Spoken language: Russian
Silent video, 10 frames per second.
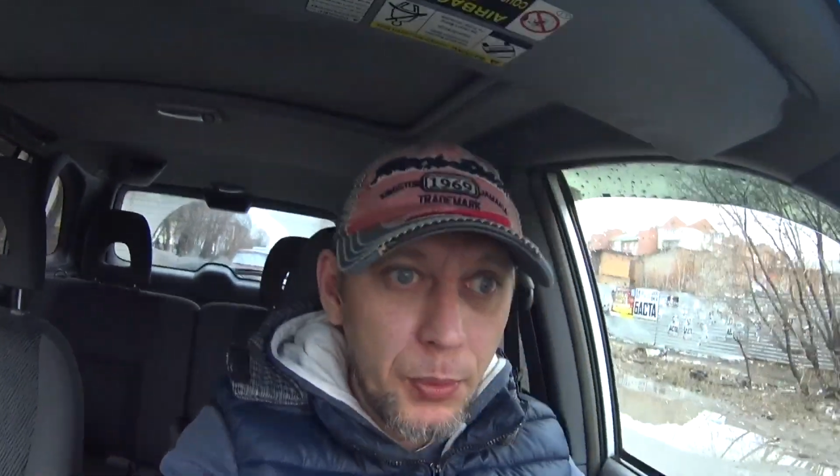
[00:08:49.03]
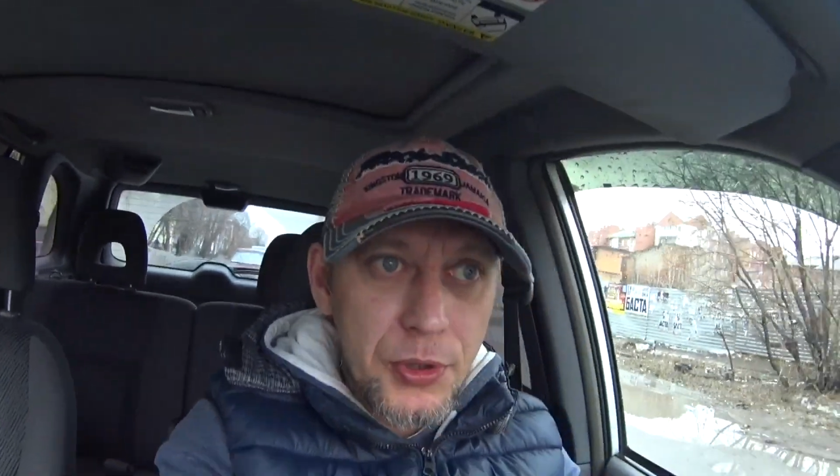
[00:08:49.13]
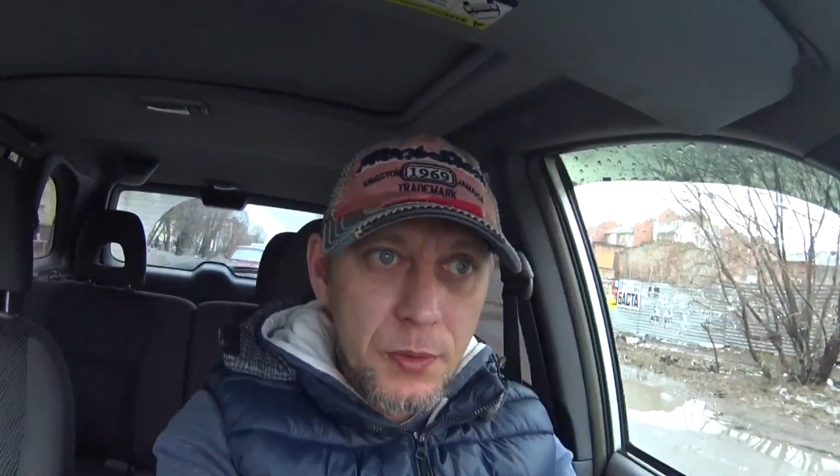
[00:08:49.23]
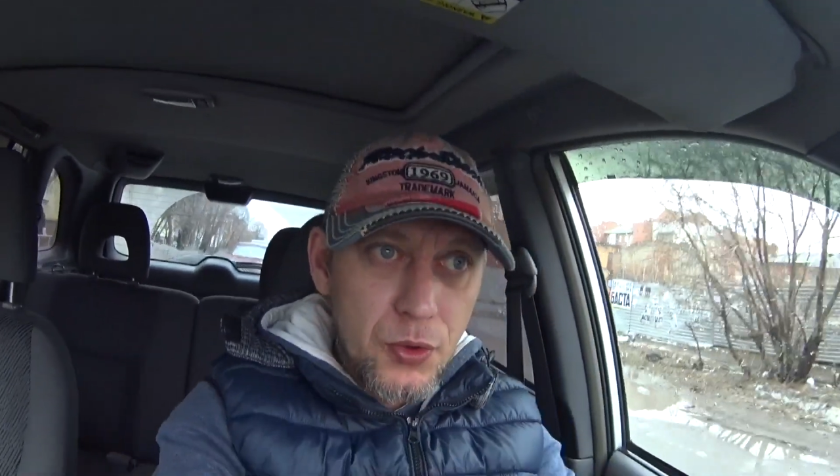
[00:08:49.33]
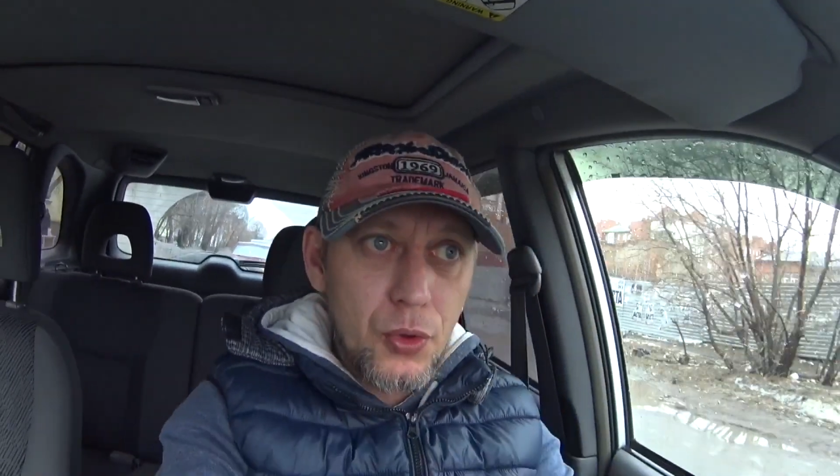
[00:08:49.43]
по
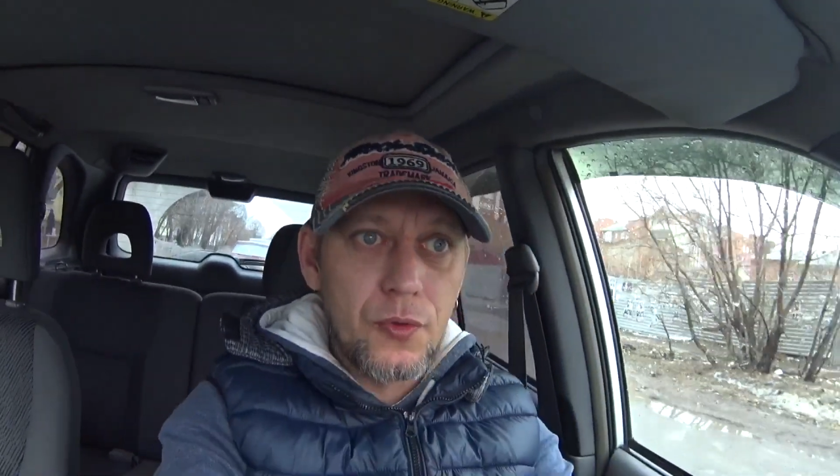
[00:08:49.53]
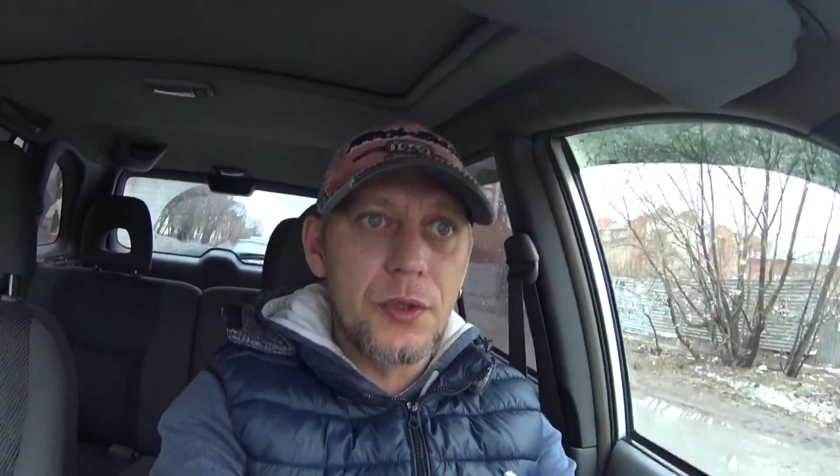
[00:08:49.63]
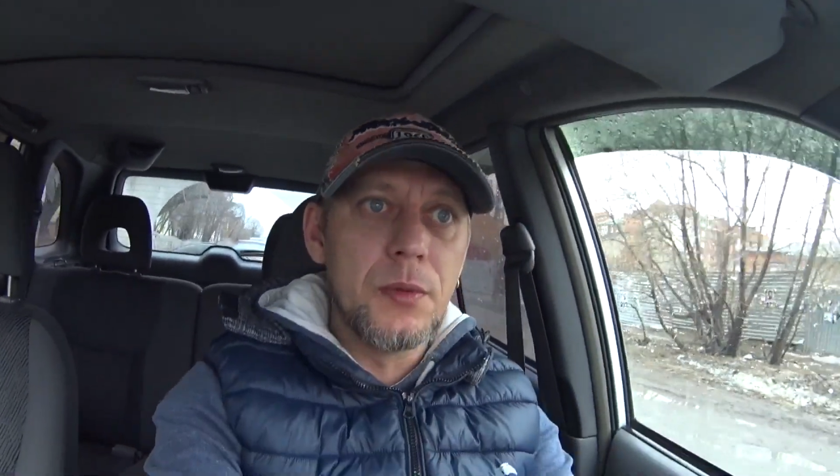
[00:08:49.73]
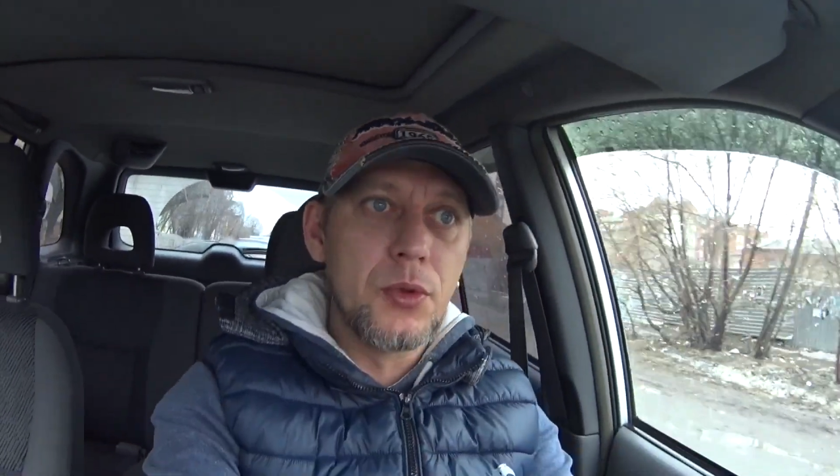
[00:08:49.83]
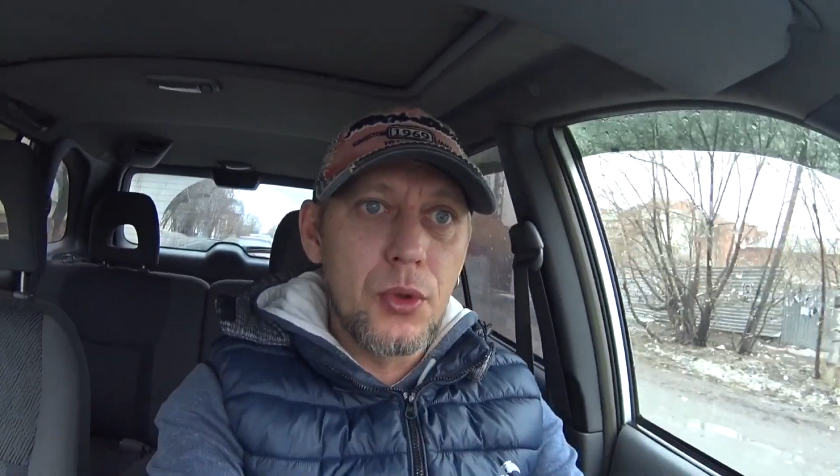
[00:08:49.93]

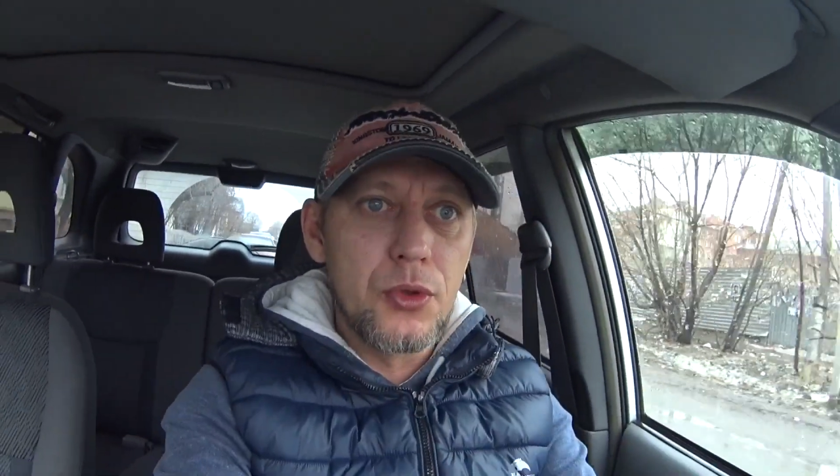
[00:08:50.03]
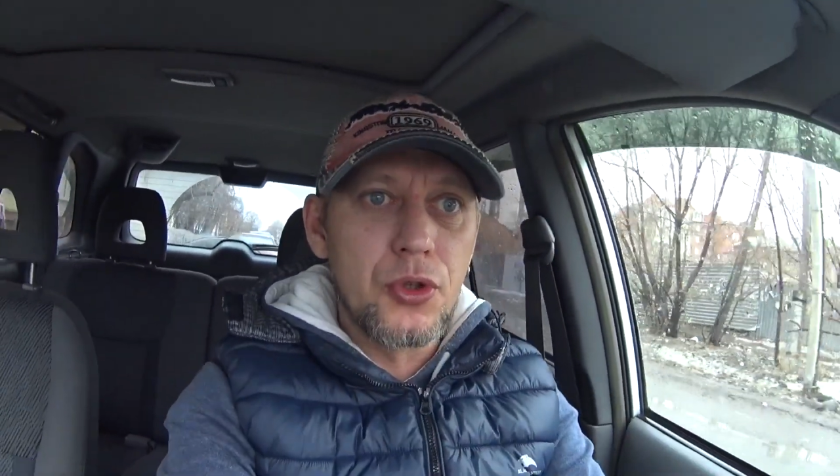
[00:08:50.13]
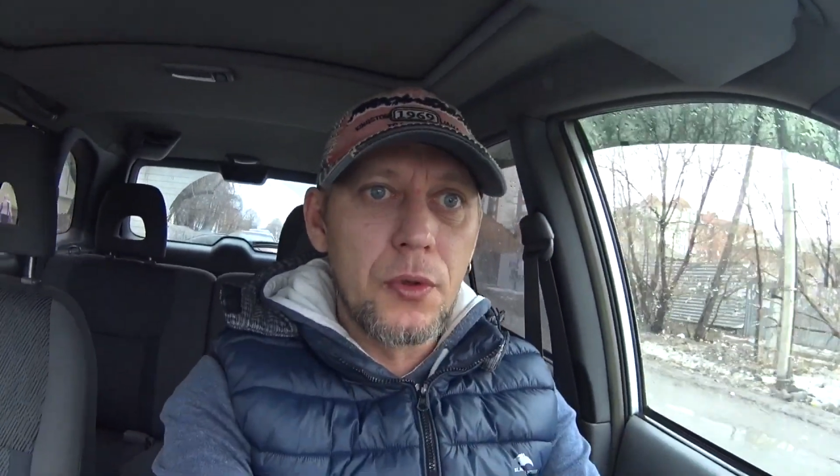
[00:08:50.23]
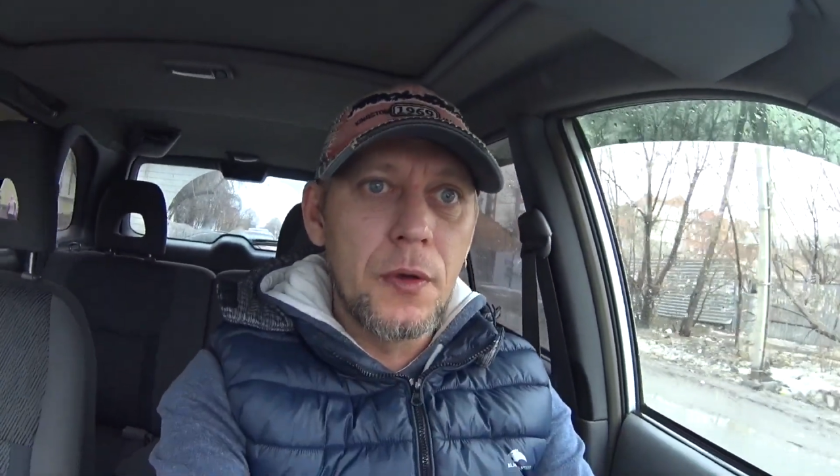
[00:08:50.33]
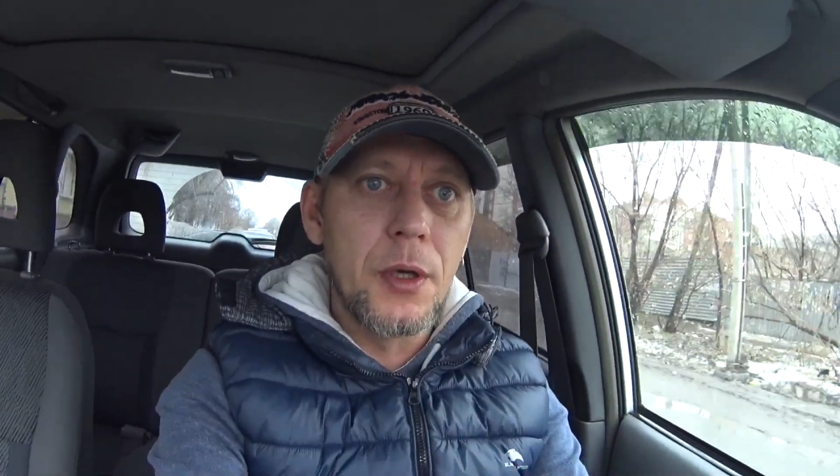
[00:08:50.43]
700-800
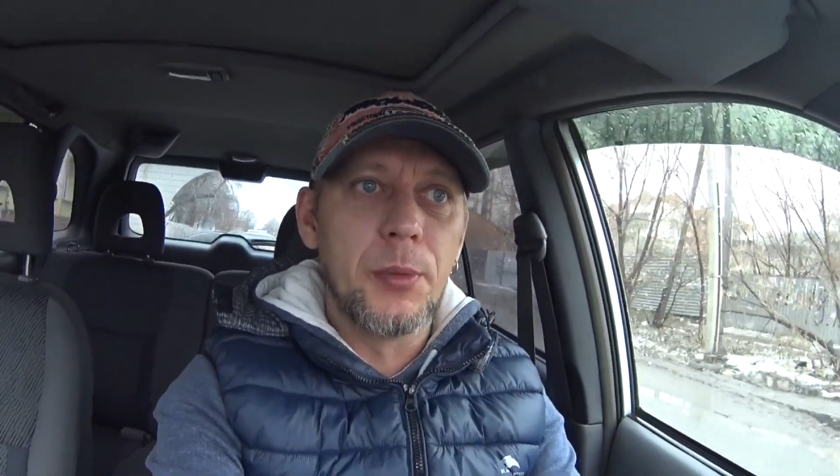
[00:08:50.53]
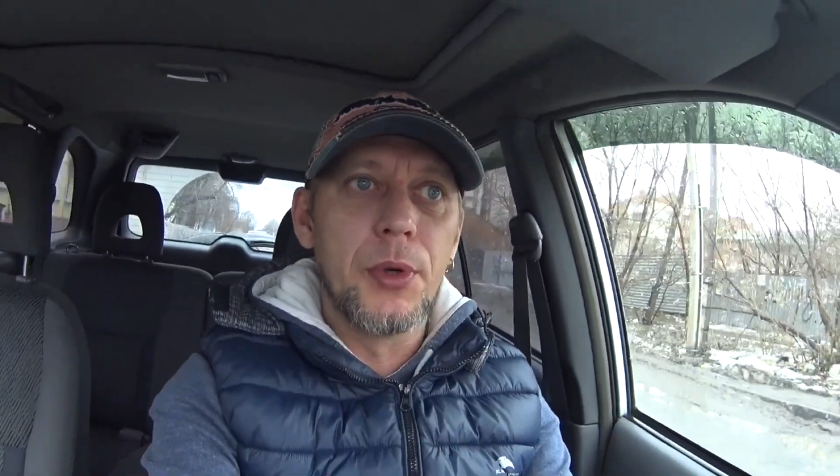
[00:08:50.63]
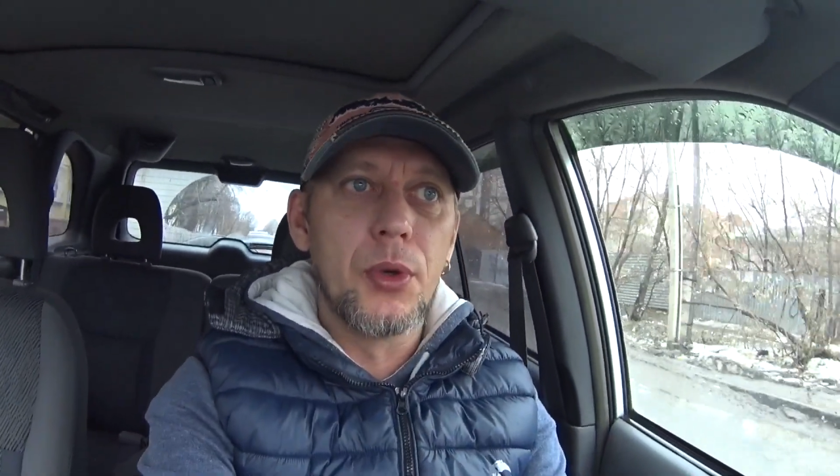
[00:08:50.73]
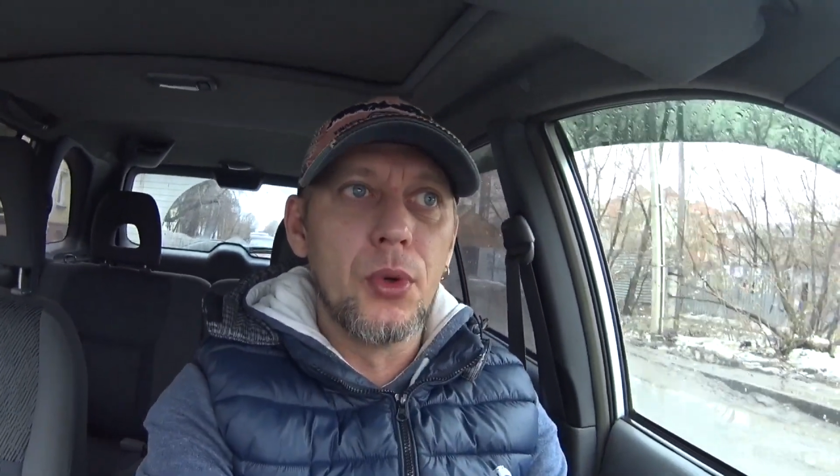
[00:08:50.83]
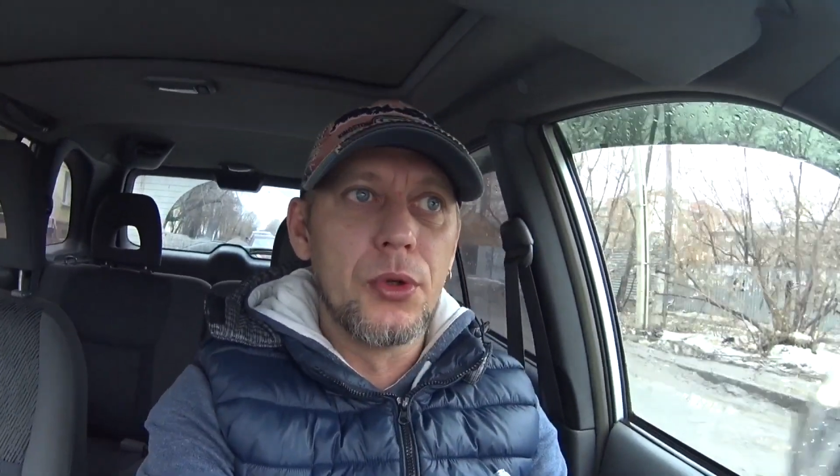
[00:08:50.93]
человек
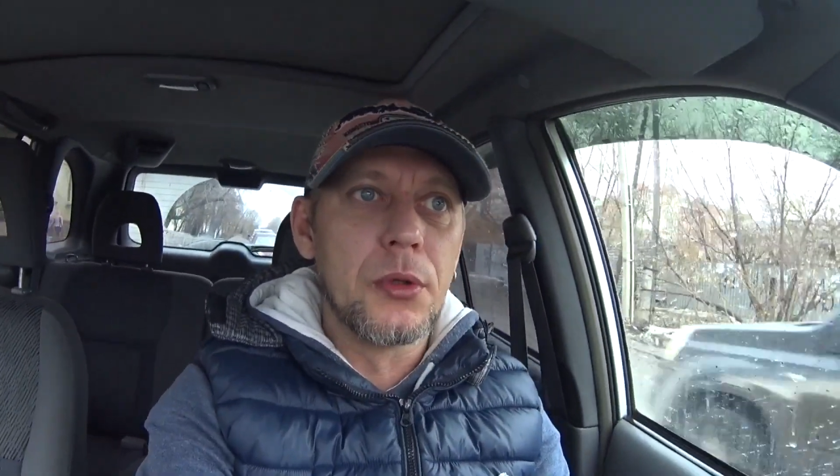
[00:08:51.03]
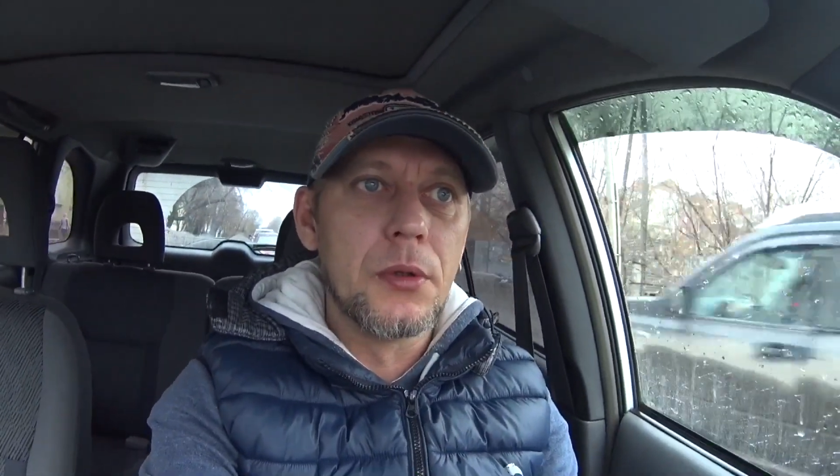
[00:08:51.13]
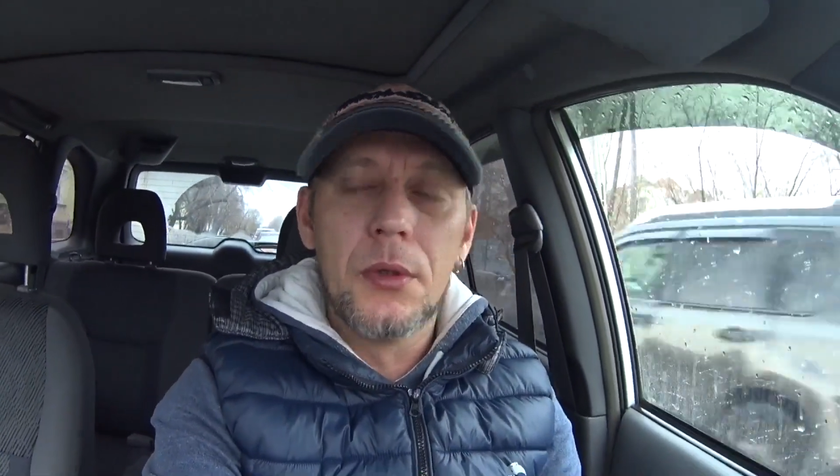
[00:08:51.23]
приходят.